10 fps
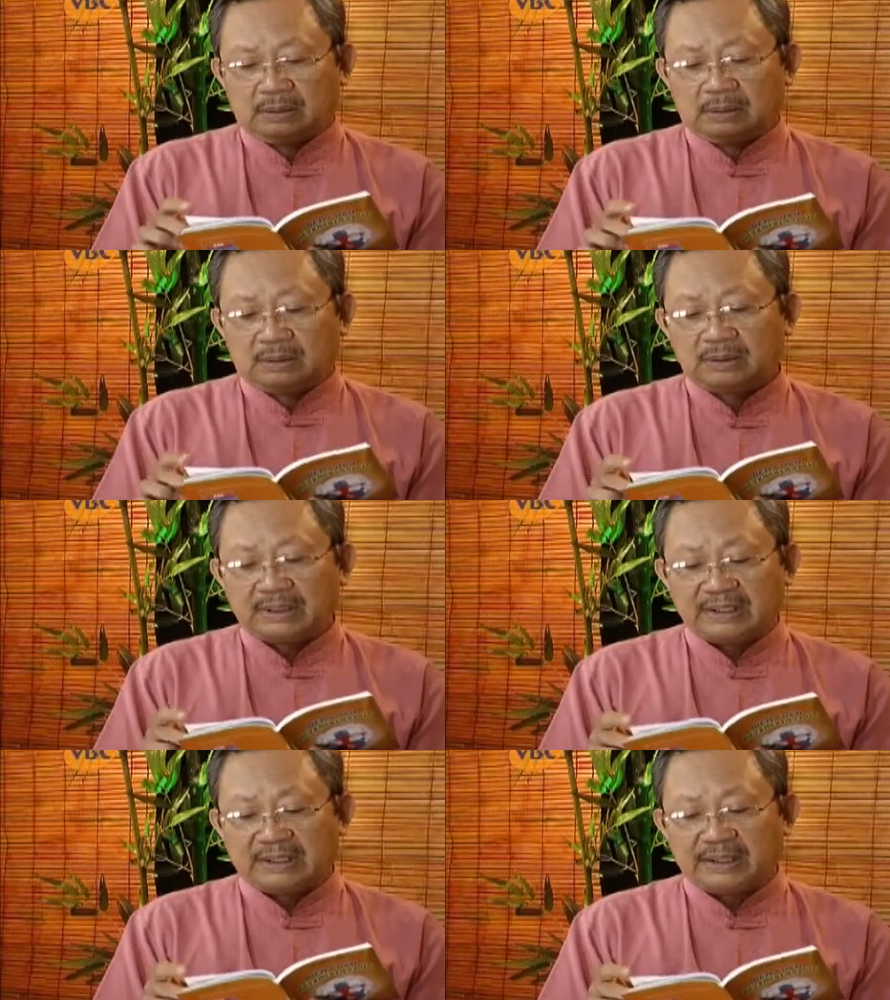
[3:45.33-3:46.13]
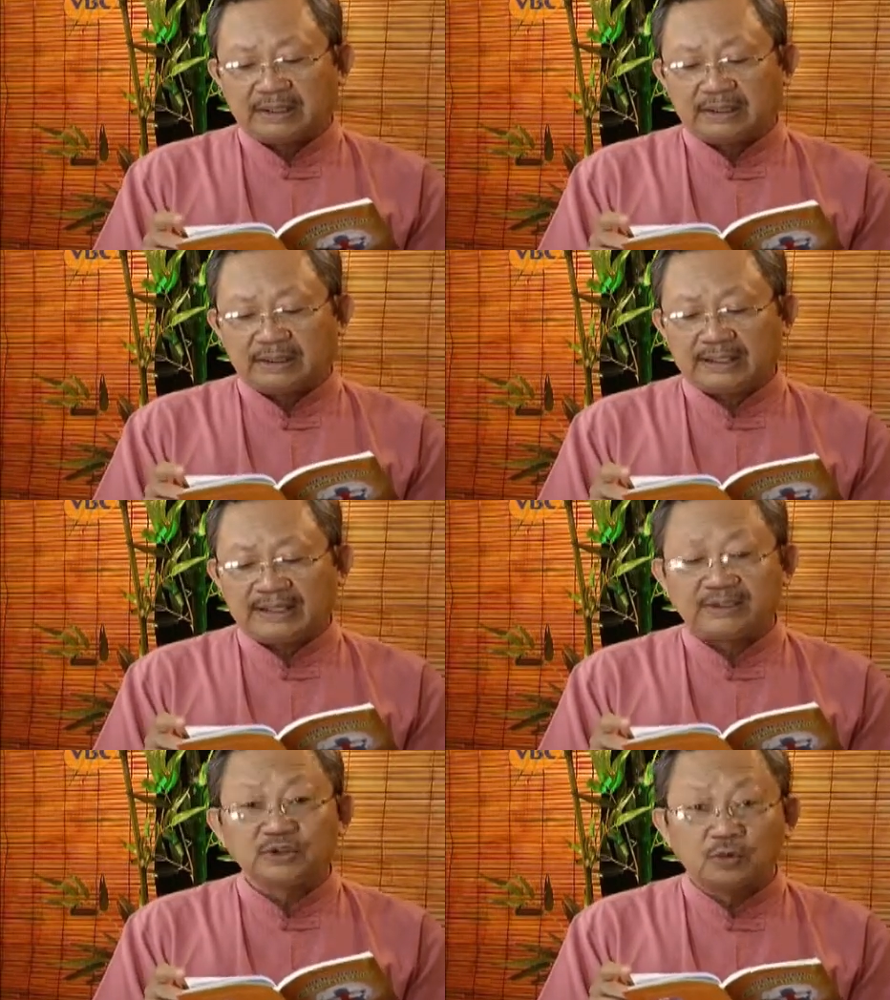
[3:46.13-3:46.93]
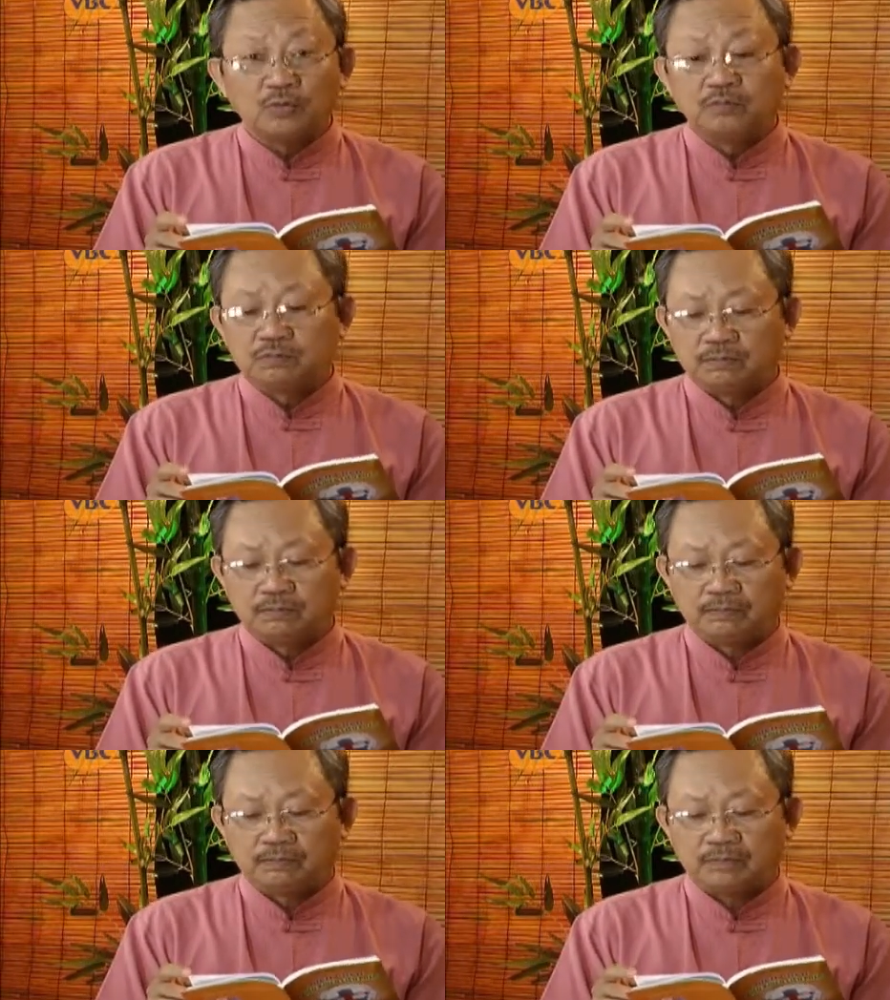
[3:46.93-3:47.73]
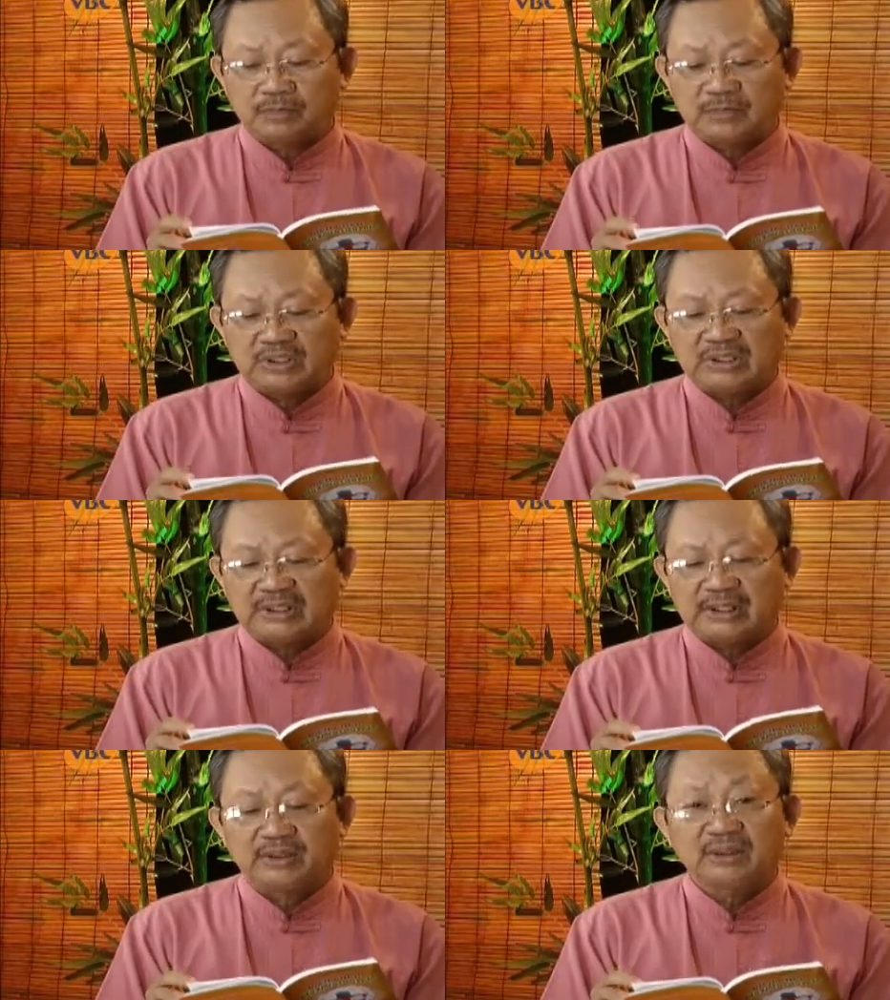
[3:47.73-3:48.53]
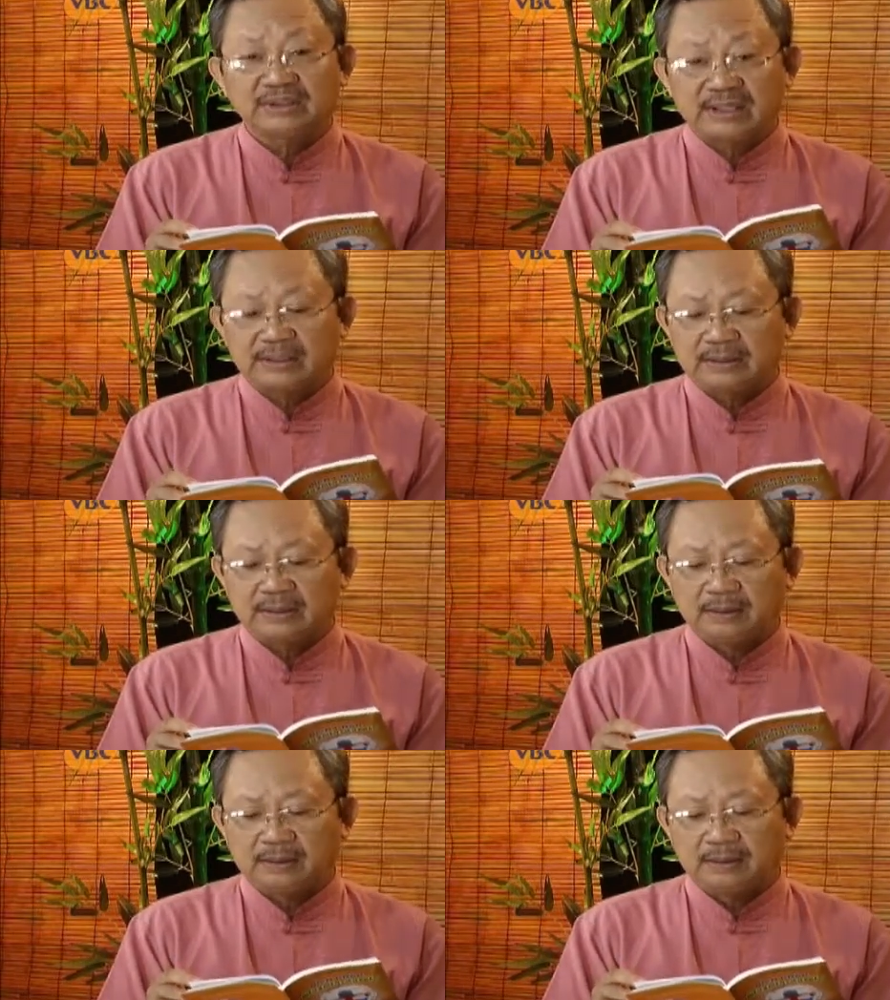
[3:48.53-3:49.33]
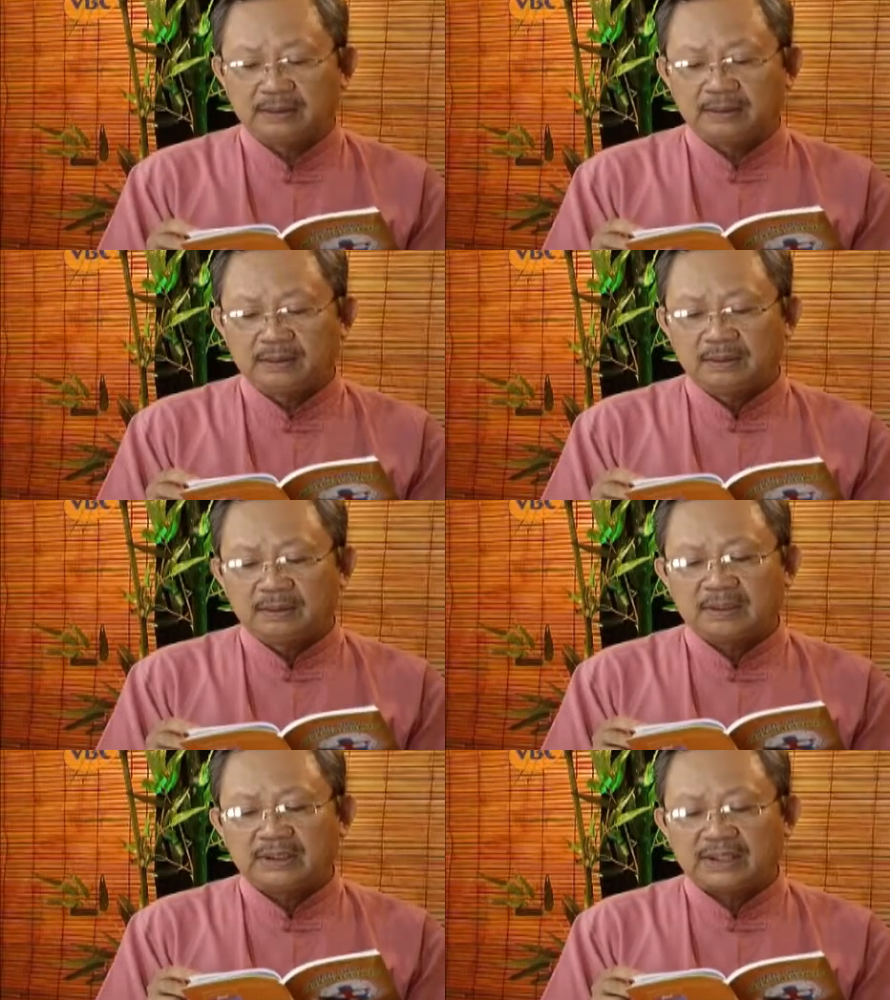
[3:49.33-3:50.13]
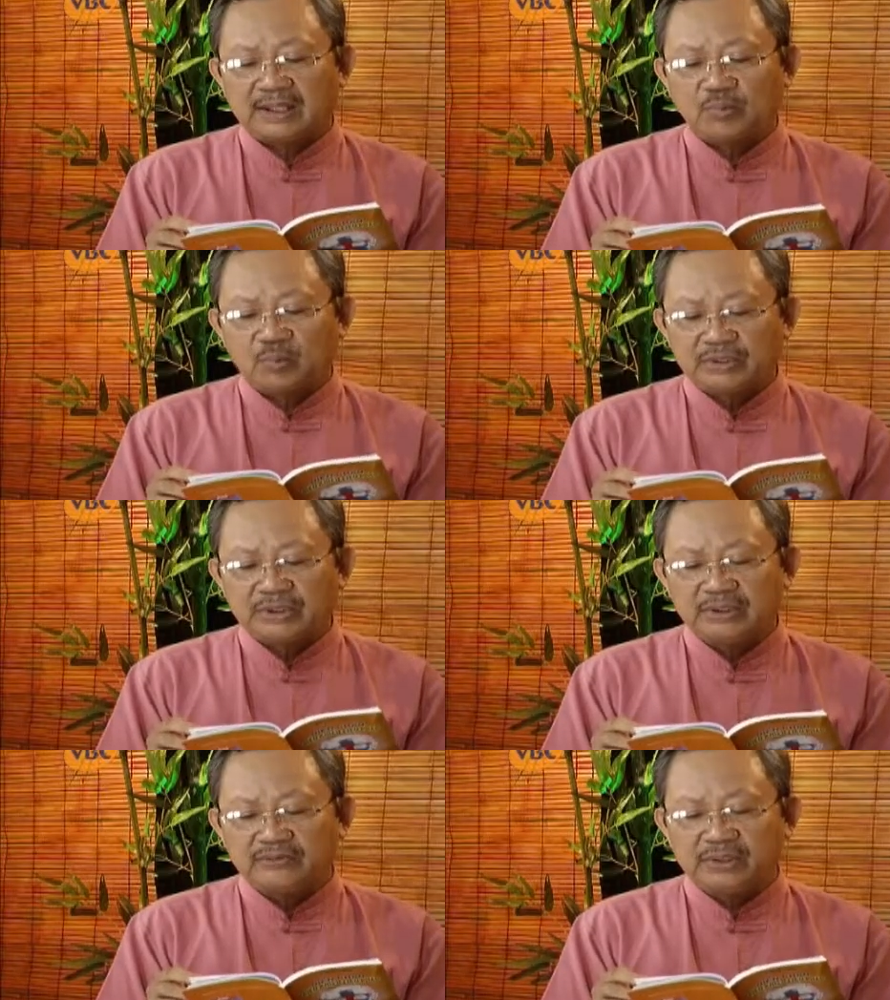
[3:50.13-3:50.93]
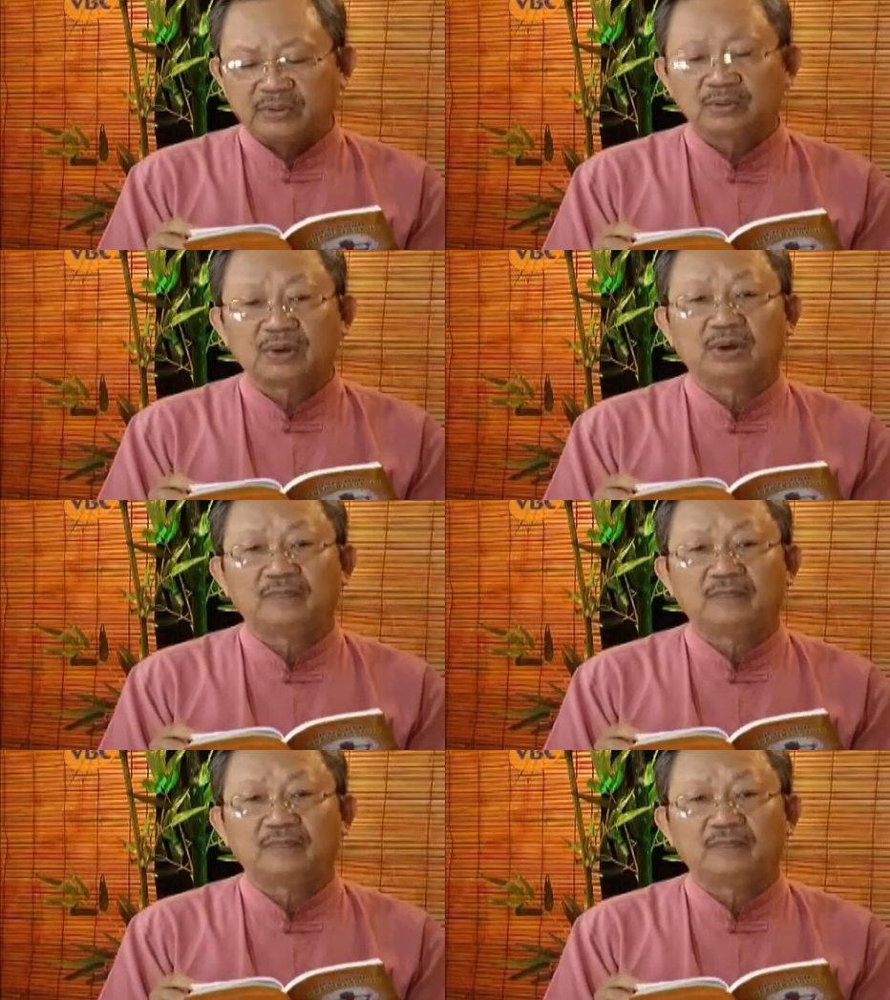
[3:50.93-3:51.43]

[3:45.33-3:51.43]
nó liên hệ đáy tử cung nó liên hệ gót chân nó liên hệ bụng dưới và ruột non